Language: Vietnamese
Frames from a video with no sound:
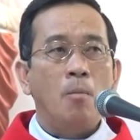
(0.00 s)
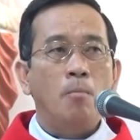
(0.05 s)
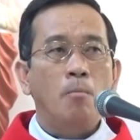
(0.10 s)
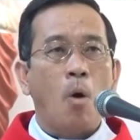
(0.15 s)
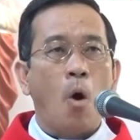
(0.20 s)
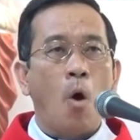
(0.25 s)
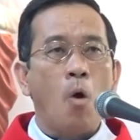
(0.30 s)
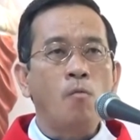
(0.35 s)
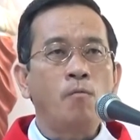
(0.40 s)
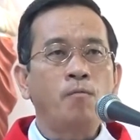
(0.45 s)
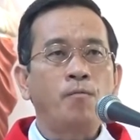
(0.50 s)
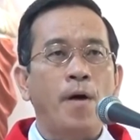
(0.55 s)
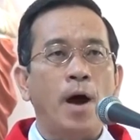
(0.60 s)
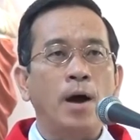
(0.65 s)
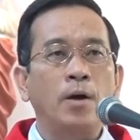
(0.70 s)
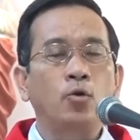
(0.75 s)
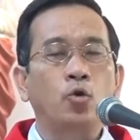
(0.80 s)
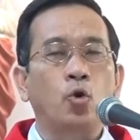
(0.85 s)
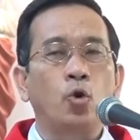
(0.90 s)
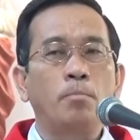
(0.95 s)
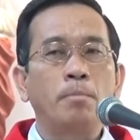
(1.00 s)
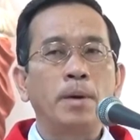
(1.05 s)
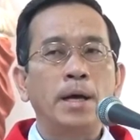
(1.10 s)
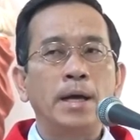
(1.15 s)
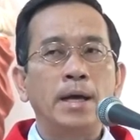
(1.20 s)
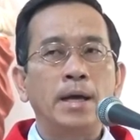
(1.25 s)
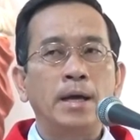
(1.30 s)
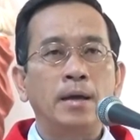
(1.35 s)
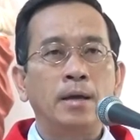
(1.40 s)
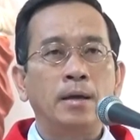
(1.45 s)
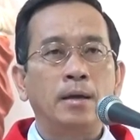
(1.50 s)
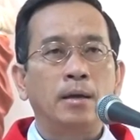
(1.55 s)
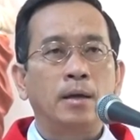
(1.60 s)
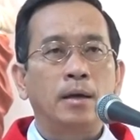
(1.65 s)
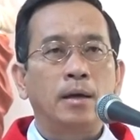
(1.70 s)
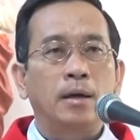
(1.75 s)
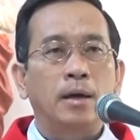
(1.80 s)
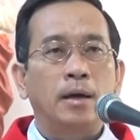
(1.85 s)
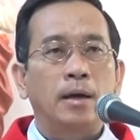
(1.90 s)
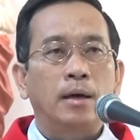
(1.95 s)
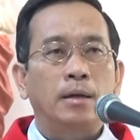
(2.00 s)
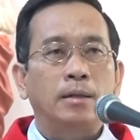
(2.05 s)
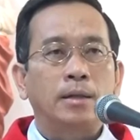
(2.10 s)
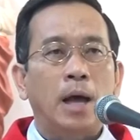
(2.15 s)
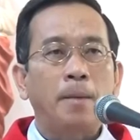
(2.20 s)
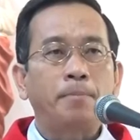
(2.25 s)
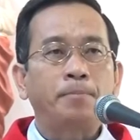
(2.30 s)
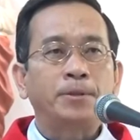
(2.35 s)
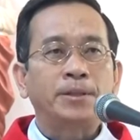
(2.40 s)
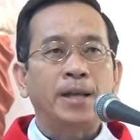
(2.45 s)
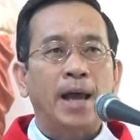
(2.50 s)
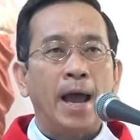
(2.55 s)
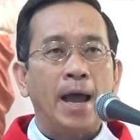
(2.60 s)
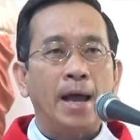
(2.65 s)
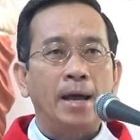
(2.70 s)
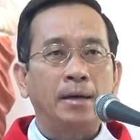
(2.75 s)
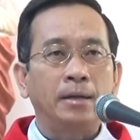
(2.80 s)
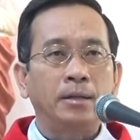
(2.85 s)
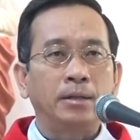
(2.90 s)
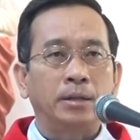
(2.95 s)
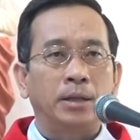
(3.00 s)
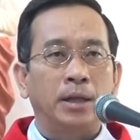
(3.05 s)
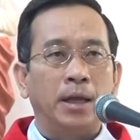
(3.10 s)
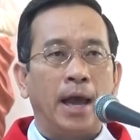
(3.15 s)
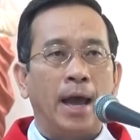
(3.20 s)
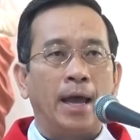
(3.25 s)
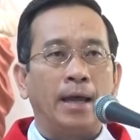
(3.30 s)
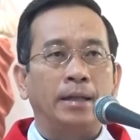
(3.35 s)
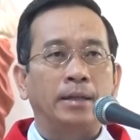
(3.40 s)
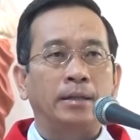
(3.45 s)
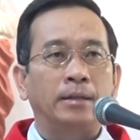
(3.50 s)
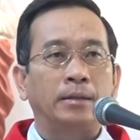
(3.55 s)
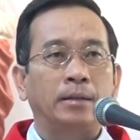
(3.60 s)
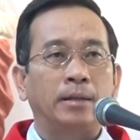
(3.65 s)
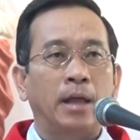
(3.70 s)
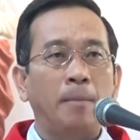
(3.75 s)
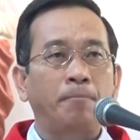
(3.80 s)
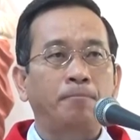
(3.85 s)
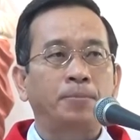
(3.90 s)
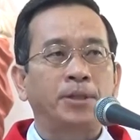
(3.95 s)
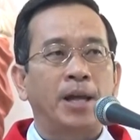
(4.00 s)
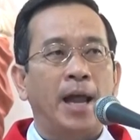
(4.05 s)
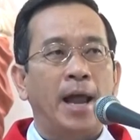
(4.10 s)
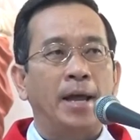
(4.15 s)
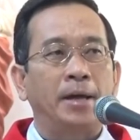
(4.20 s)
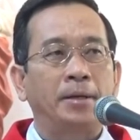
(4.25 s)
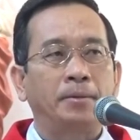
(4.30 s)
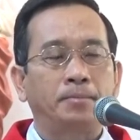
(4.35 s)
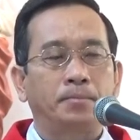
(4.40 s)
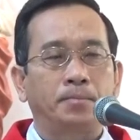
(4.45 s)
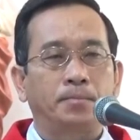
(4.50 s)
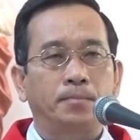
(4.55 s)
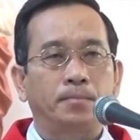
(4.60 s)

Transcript: bổn phận của mi thắp sáng thì hãy thắp sáng